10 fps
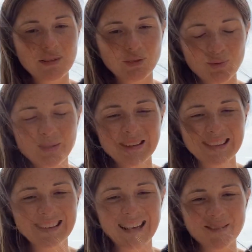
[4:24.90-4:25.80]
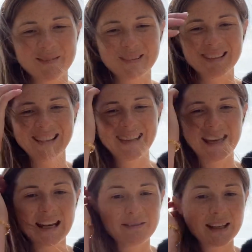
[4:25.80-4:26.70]
toute cette lave
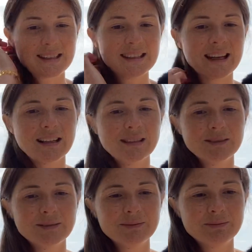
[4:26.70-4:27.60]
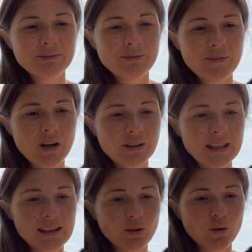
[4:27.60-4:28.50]
à la verticale, en
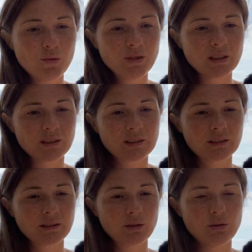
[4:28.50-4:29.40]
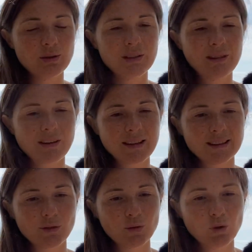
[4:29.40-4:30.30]
ayant confiance que l'univers va
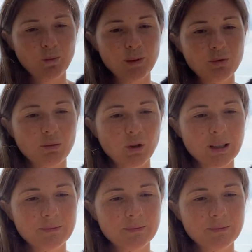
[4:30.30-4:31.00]
s'en occuper pour moi.